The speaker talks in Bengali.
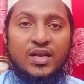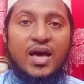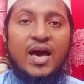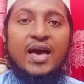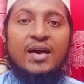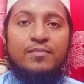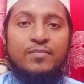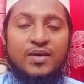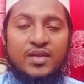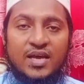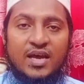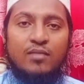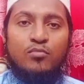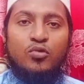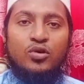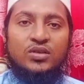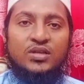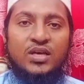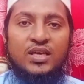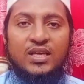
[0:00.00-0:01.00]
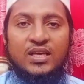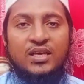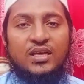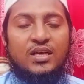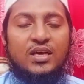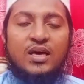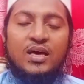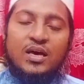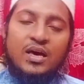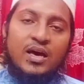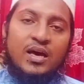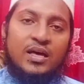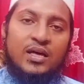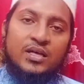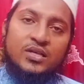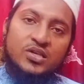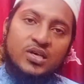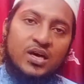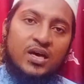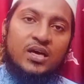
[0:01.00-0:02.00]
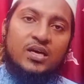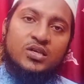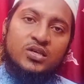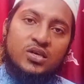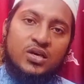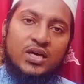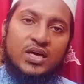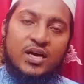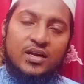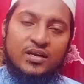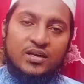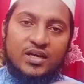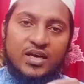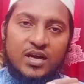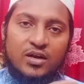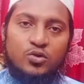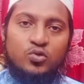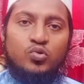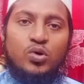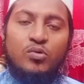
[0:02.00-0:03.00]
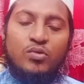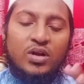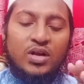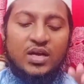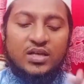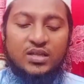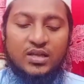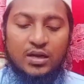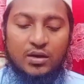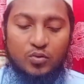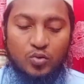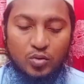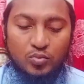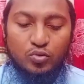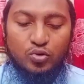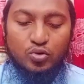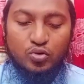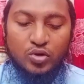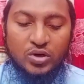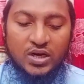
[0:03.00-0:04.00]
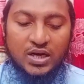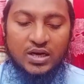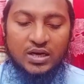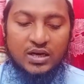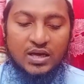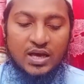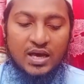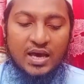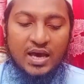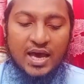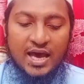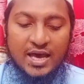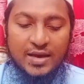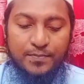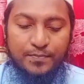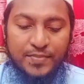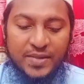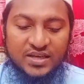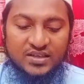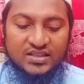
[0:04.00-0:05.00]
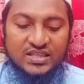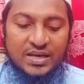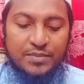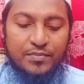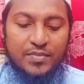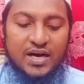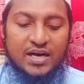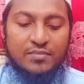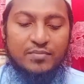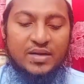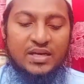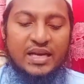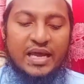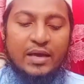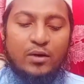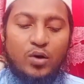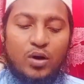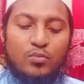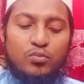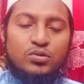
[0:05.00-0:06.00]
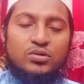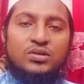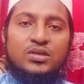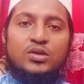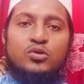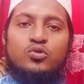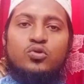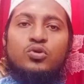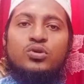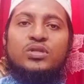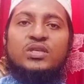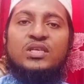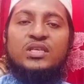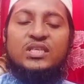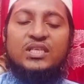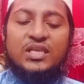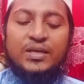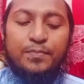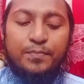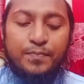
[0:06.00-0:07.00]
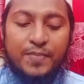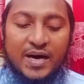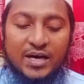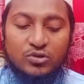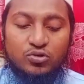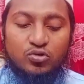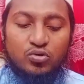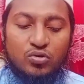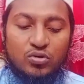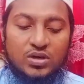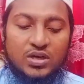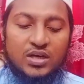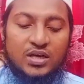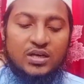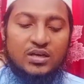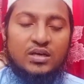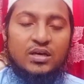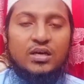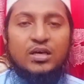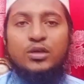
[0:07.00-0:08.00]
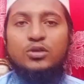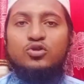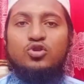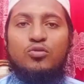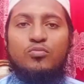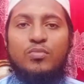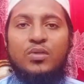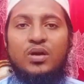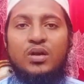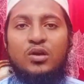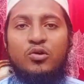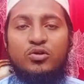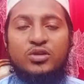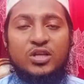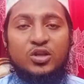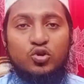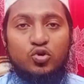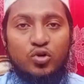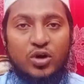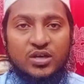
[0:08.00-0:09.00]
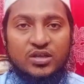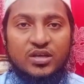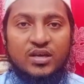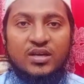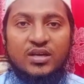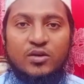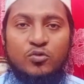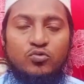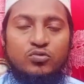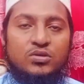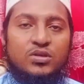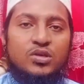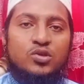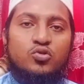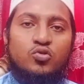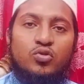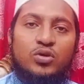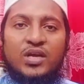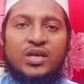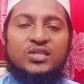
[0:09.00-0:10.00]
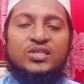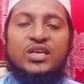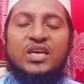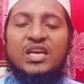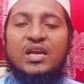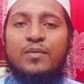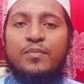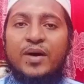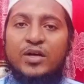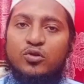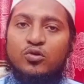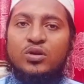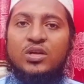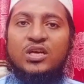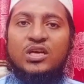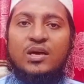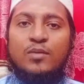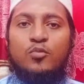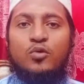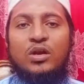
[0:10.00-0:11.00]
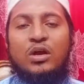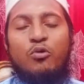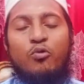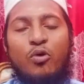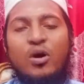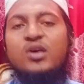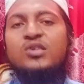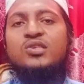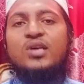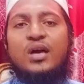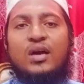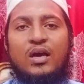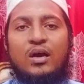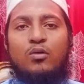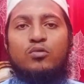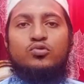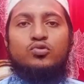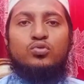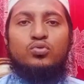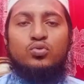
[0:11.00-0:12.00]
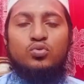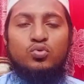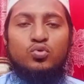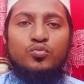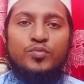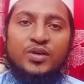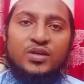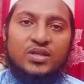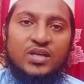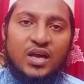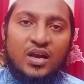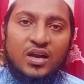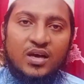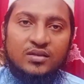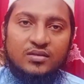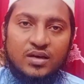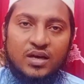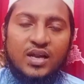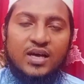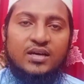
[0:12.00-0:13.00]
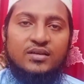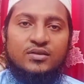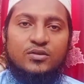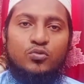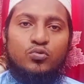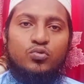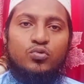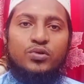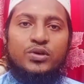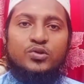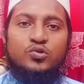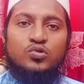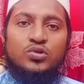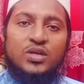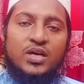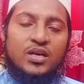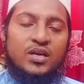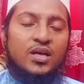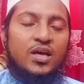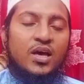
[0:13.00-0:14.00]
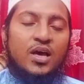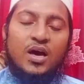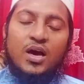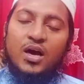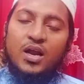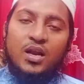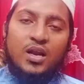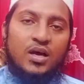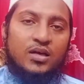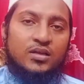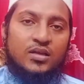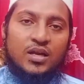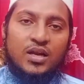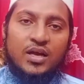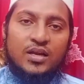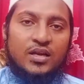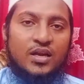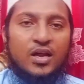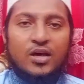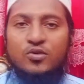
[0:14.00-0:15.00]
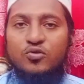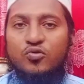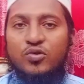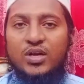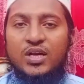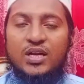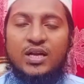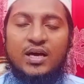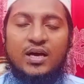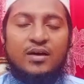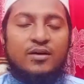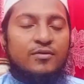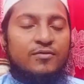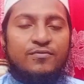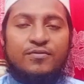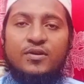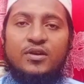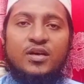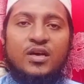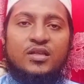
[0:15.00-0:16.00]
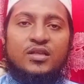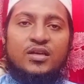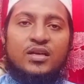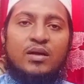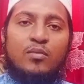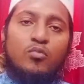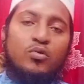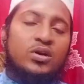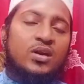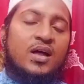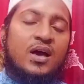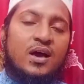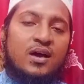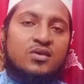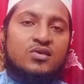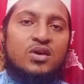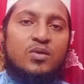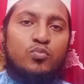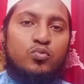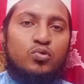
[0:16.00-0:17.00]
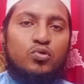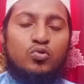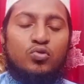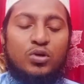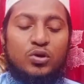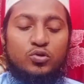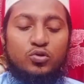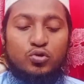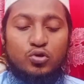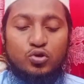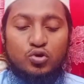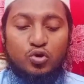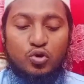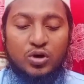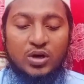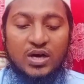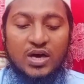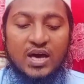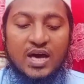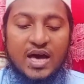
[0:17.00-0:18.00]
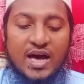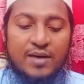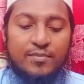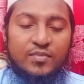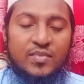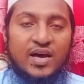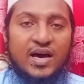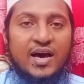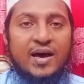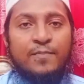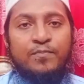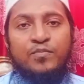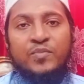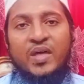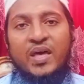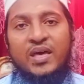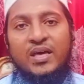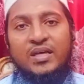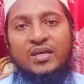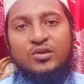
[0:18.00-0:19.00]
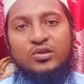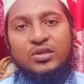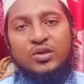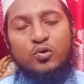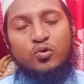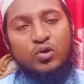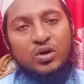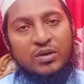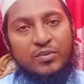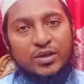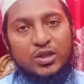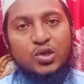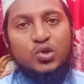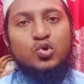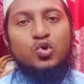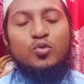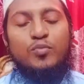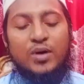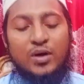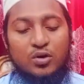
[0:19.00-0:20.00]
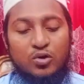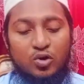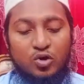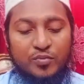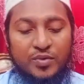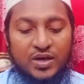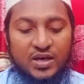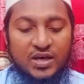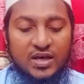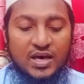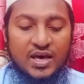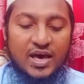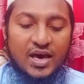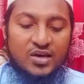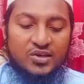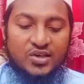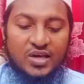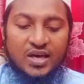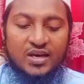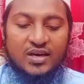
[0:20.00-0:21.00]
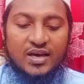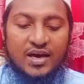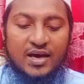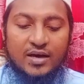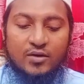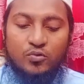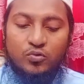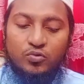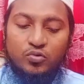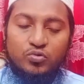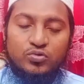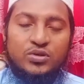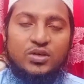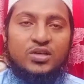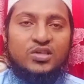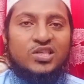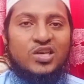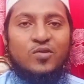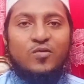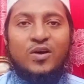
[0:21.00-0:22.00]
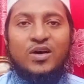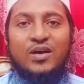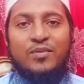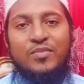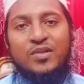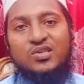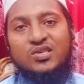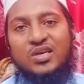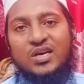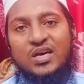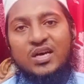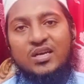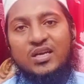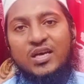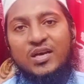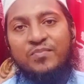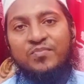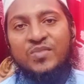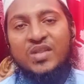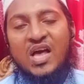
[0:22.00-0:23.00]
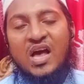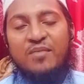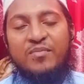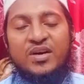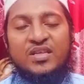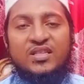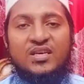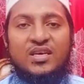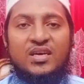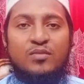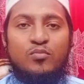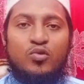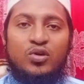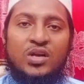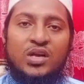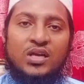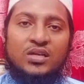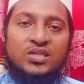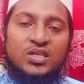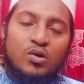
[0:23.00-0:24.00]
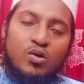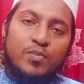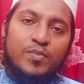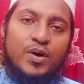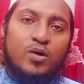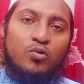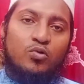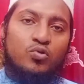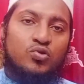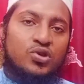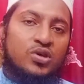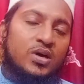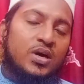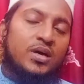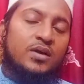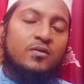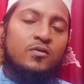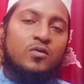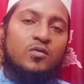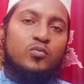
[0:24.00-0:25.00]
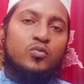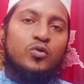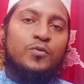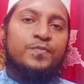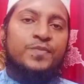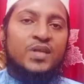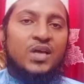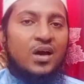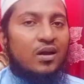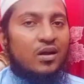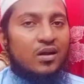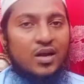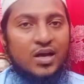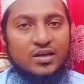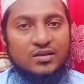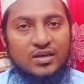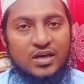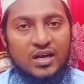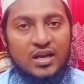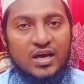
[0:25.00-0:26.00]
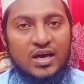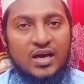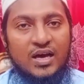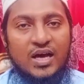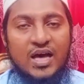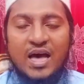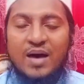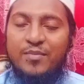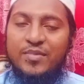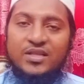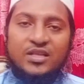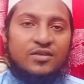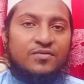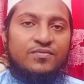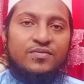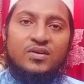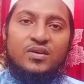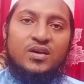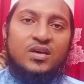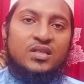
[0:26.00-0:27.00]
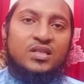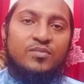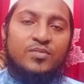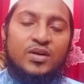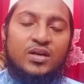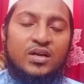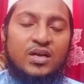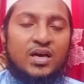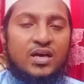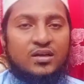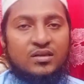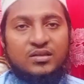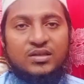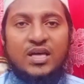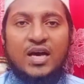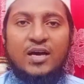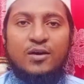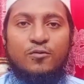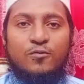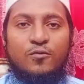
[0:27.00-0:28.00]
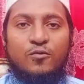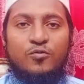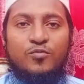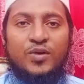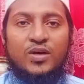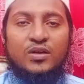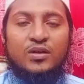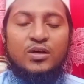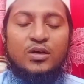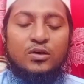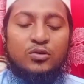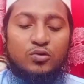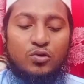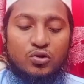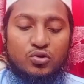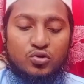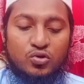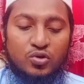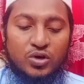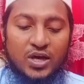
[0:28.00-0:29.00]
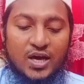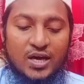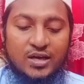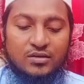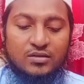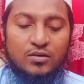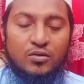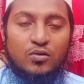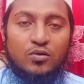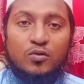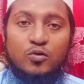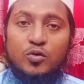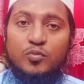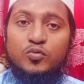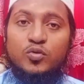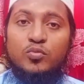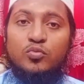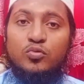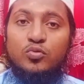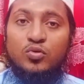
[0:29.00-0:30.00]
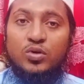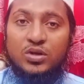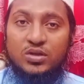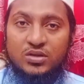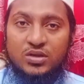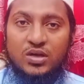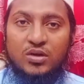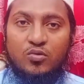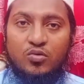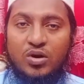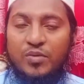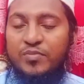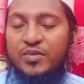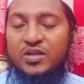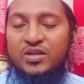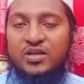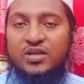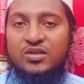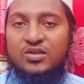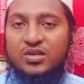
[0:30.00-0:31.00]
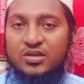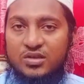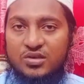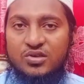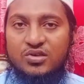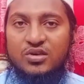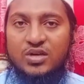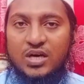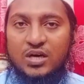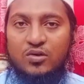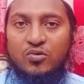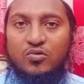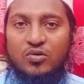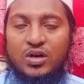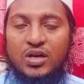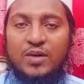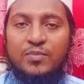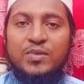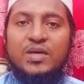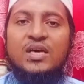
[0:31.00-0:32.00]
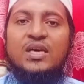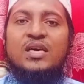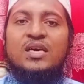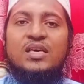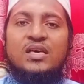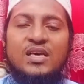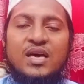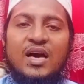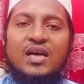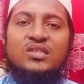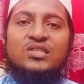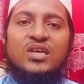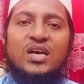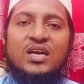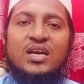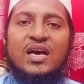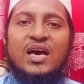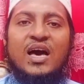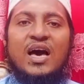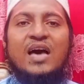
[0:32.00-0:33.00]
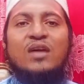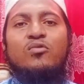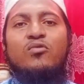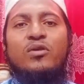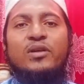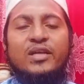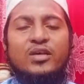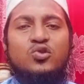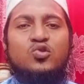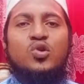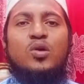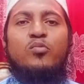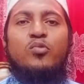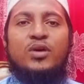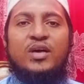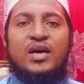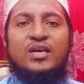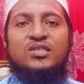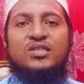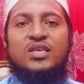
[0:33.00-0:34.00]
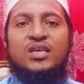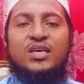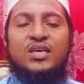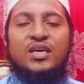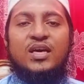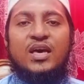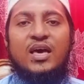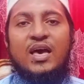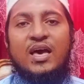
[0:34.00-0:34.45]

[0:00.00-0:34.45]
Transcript: মিনায় মিনার ময়দানে সেখানকার দোয়া আল্লাহ তালা কবুল করেন এই পাঁচ নাম্বার মিনায় অবস্থিত তিনটি পাথরের স্তম্ভের নিকট অর্থাৎ শয়তানকে উদ্দেশ্য করে যেখানে পাথর নিক্ষেপ করা হয় ওই জায়গায় যদি কোনো ব্যক্তি আল্লাহ তালার কাছে কোনো কিছু চান আল্লাহ তালা নিরাশ করেন না ফিরিয়ে দেন না মনের আশা পূরণ করেন তো দর্শক আমরা এই যখন আমাদের সৌভাগ্য হবে এই জায়গাগুলোতে যাওয়ার আমরা সেখানে আমাদের মনে চাওয়া পাগুলো শেয়ার করব। আল্লাহ তালা আমাদের ফিরিয়ে দিবেন না দান করবেন দর্শক এই ছিল গুরুত্বপূর্ণ স্থানগুলো আপনাদের সাথে শেয়ার করলাম ইহা ছাড়া আর অনেক সময় আছে